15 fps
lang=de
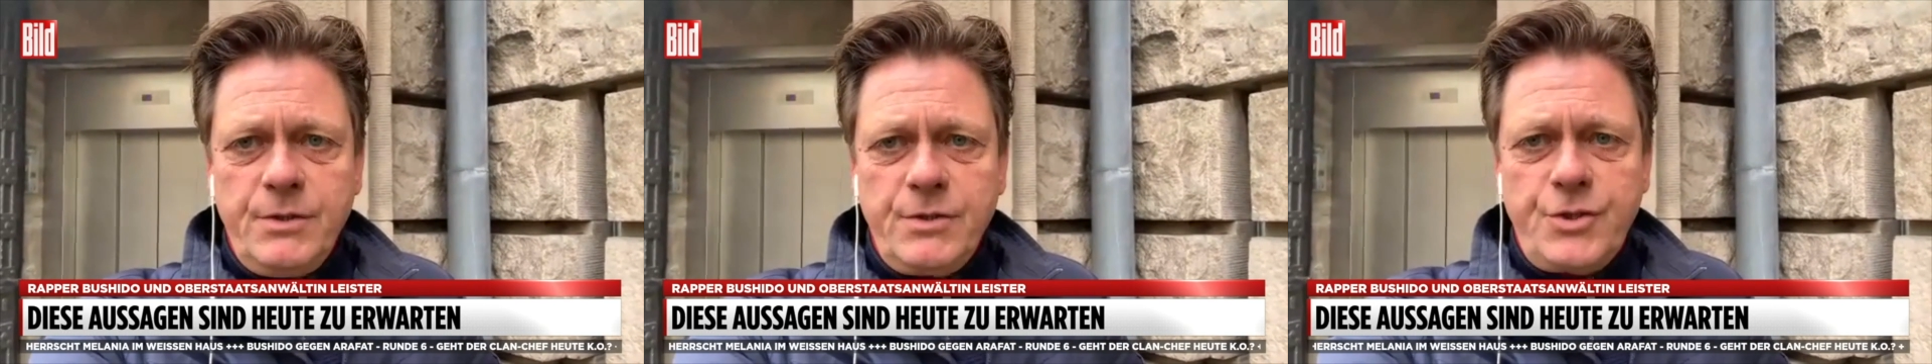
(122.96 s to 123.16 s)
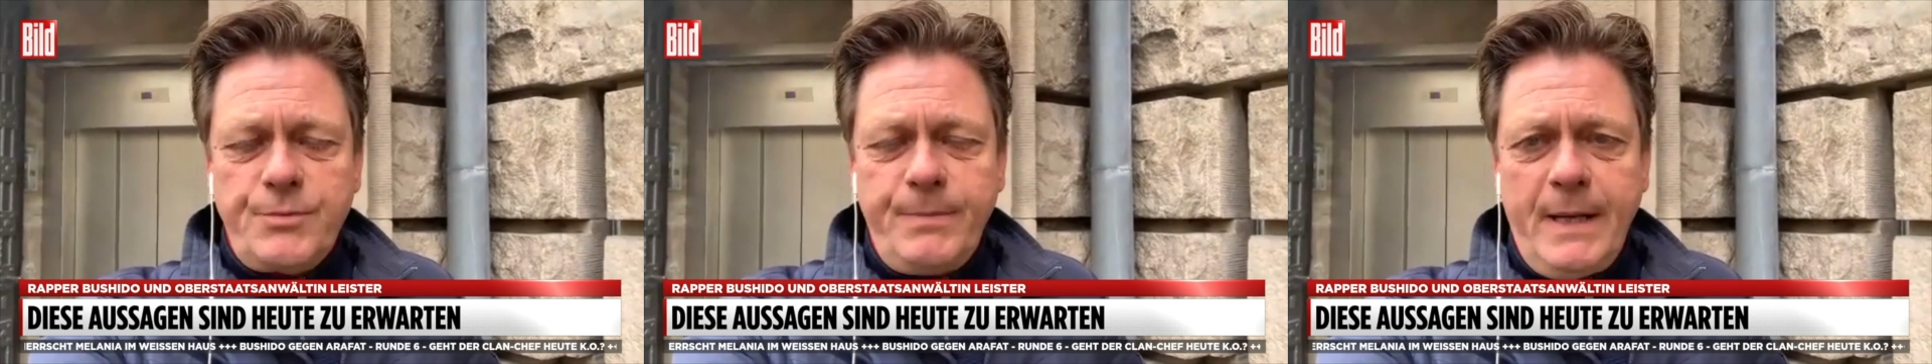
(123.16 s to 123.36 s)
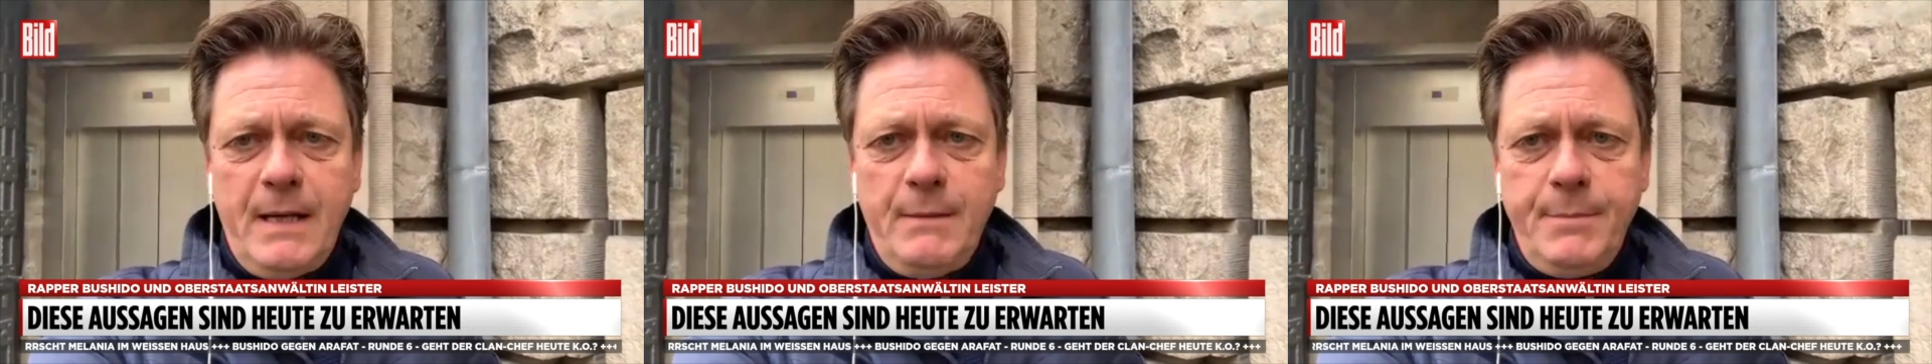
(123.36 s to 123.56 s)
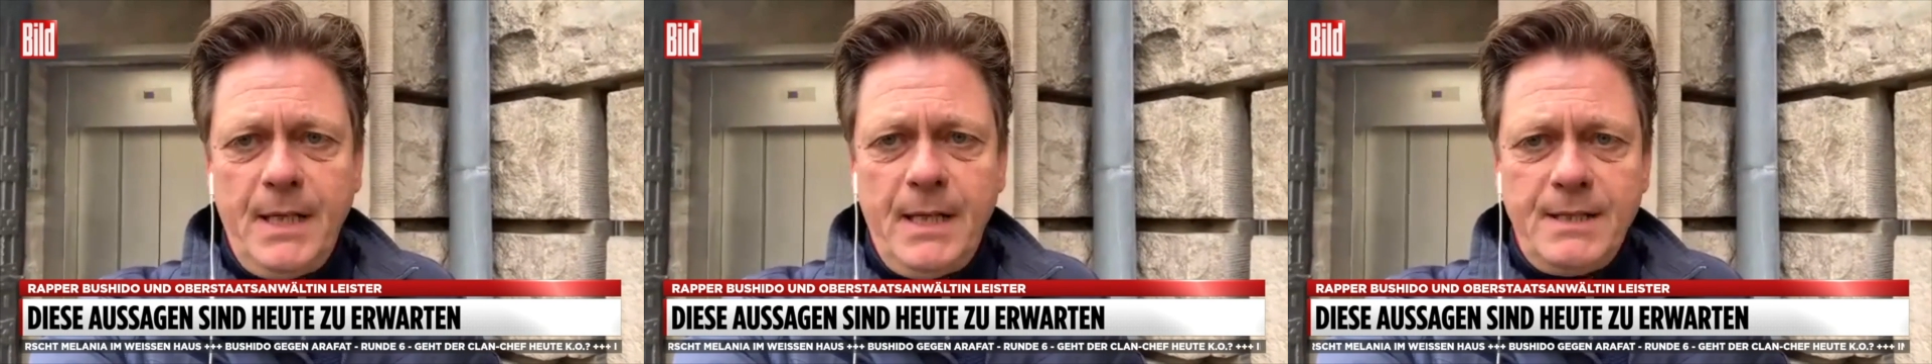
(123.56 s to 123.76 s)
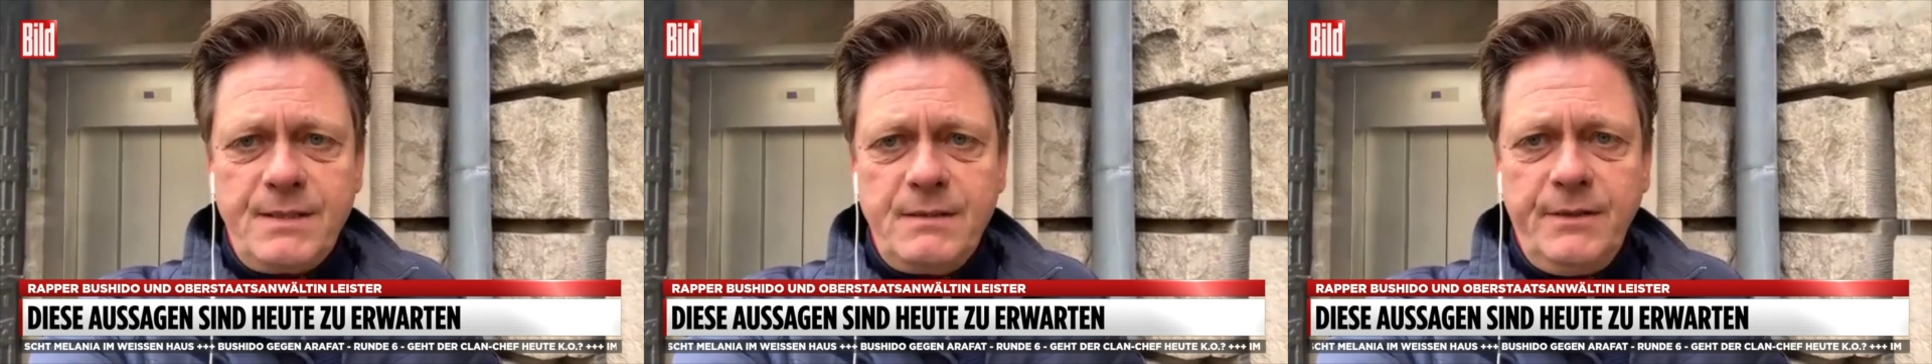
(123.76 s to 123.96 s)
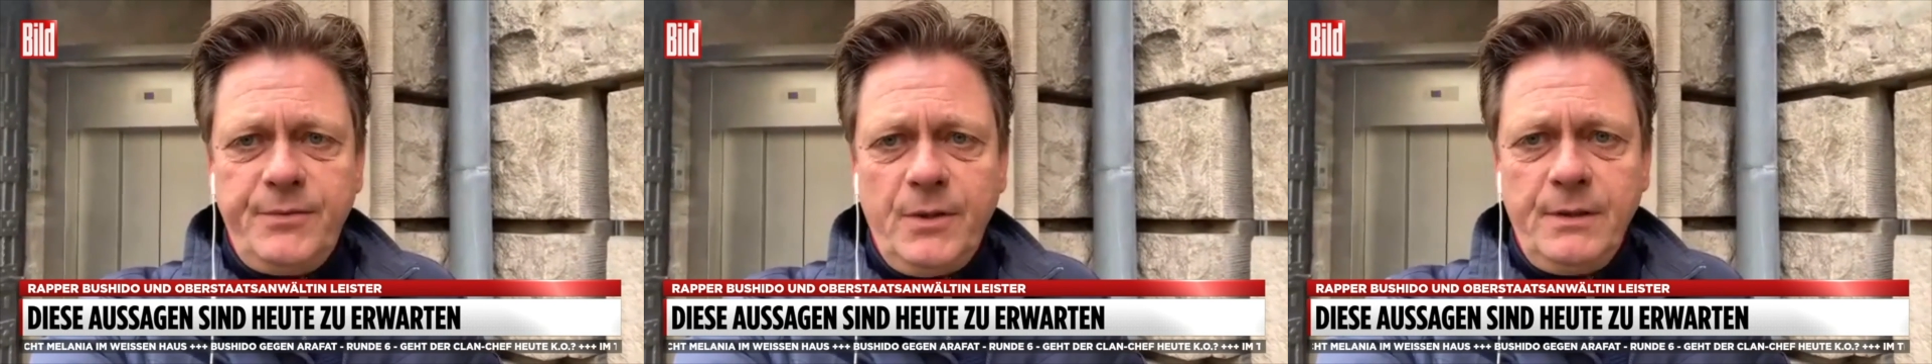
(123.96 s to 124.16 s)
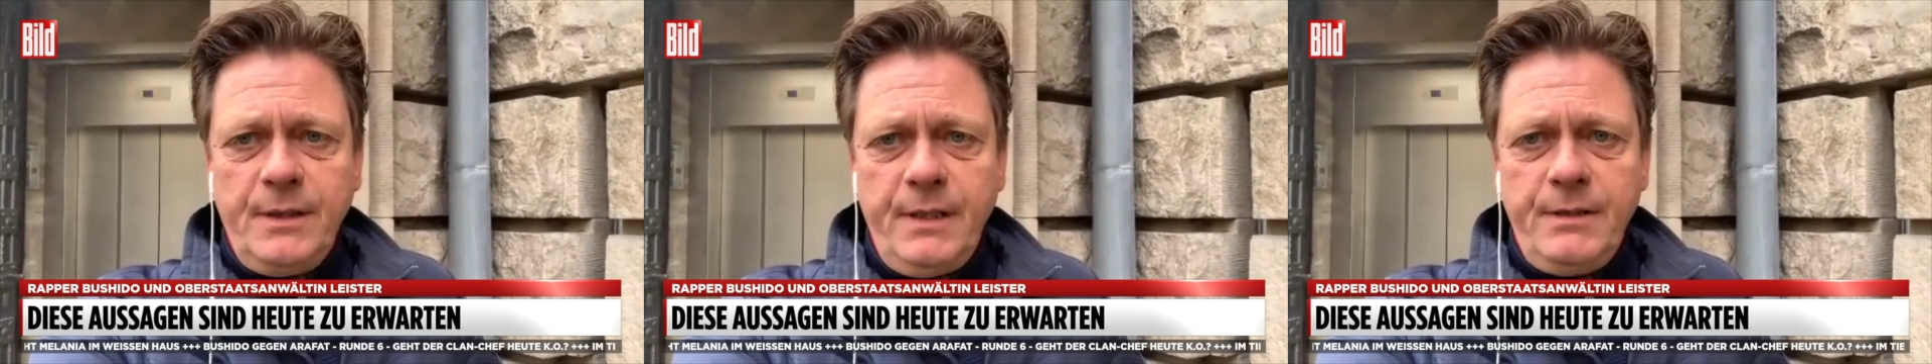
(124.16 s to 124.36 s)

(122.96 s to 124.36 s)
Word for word: äh, schwer belastet von